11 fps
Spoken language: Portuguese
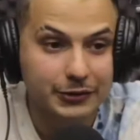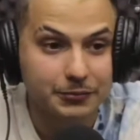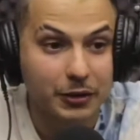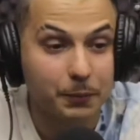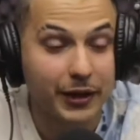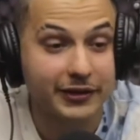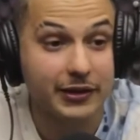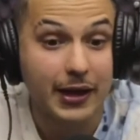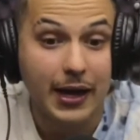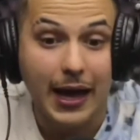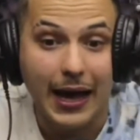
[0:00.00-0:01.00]
mano. Porque assim,
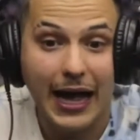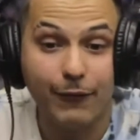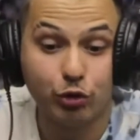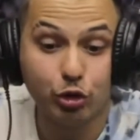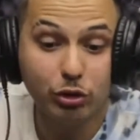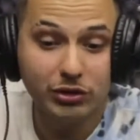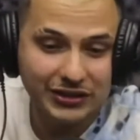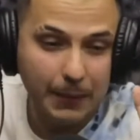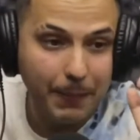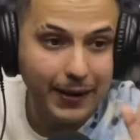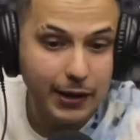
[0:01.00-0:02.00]
ah, tudo que você
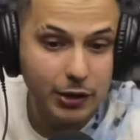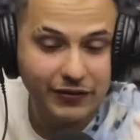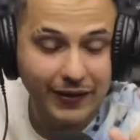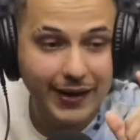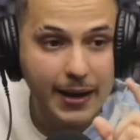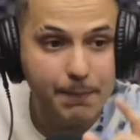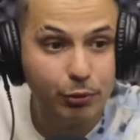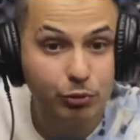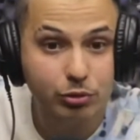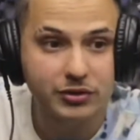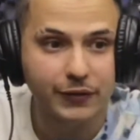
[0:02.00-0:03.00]
tá pagando, você vai ganhar em
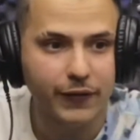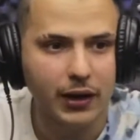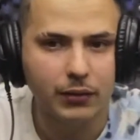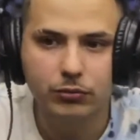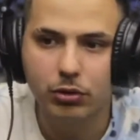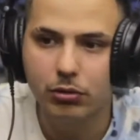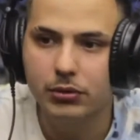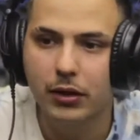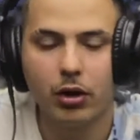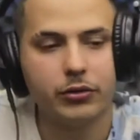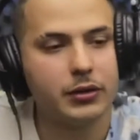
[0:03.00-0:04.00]
produto. Você fala, tô num
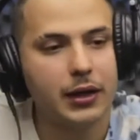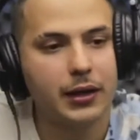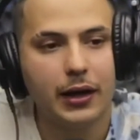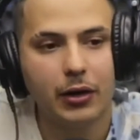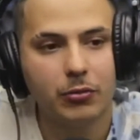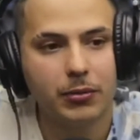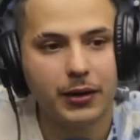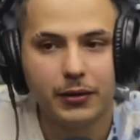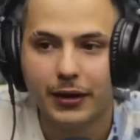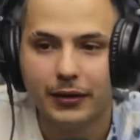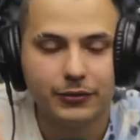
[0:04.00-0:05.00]
negócio legal, mano.
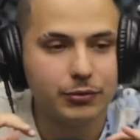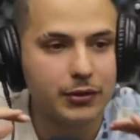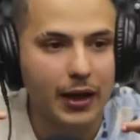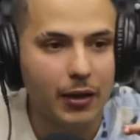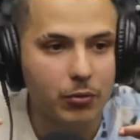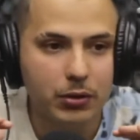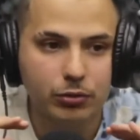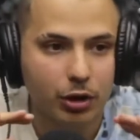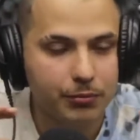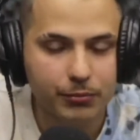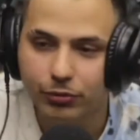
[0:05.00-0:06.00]
Se tudo der ruim, eu
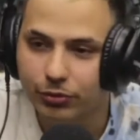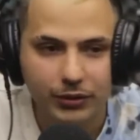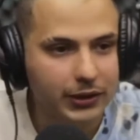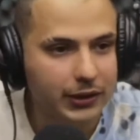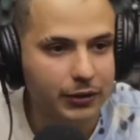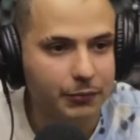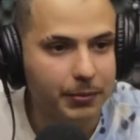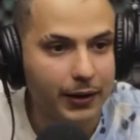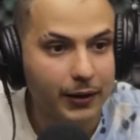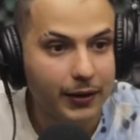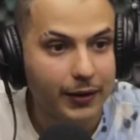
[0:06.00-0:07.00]
tomo um suquinho,
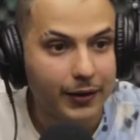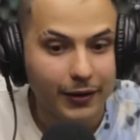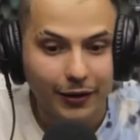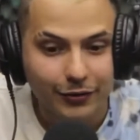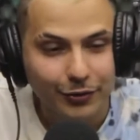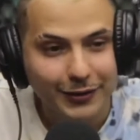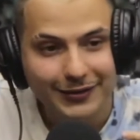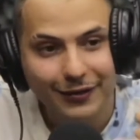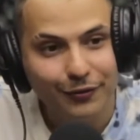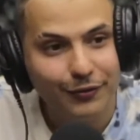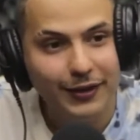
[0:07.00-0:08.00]
pá. Só que
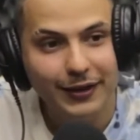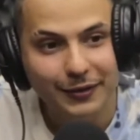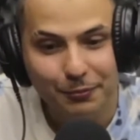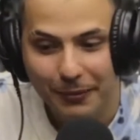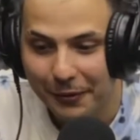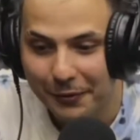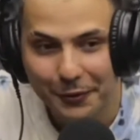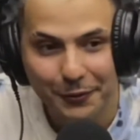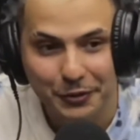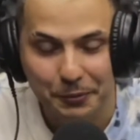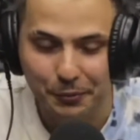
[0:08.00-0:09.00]
você vê que o
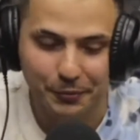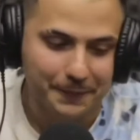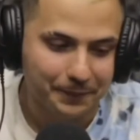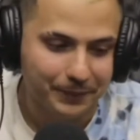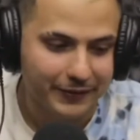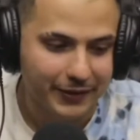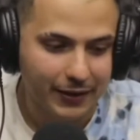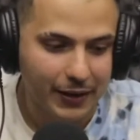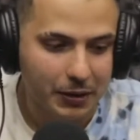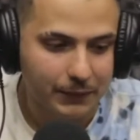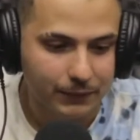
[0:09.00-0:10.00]
bagulho, tipo, você
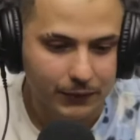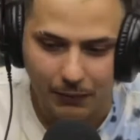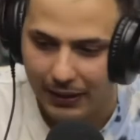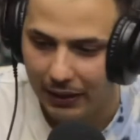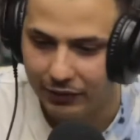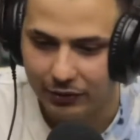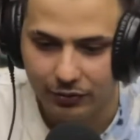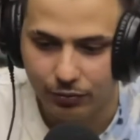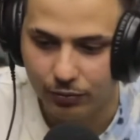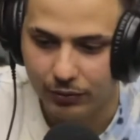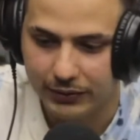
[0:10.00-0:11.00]
ganha uma caixa de
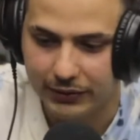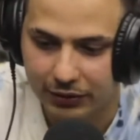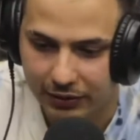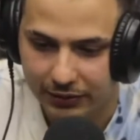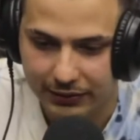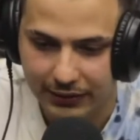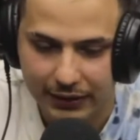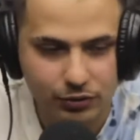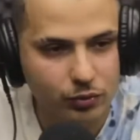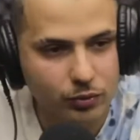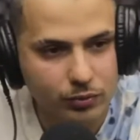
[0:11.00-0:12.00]
suco, assim, de seis
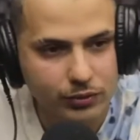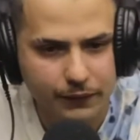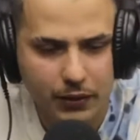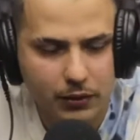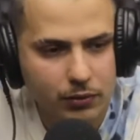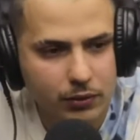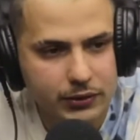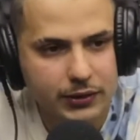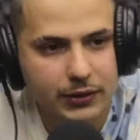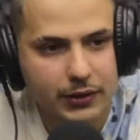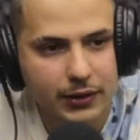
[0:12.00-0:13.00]
sucos. Você fala,
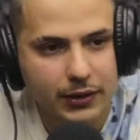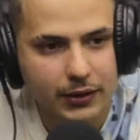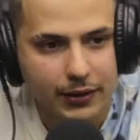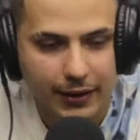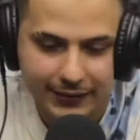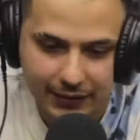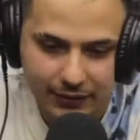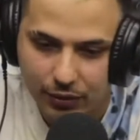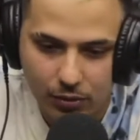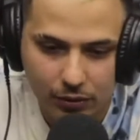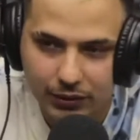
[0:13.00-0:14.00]
nossa, essa é a
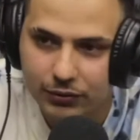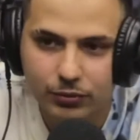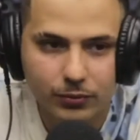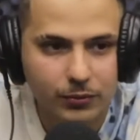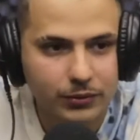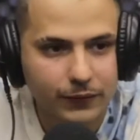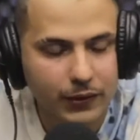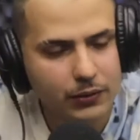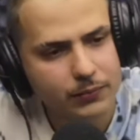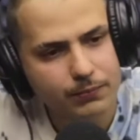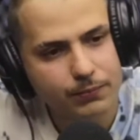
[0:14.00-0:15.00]
sua cota de suco. Você
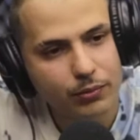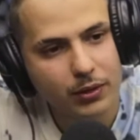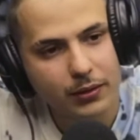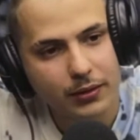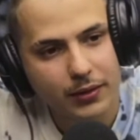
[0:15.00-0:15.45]
fala, porra,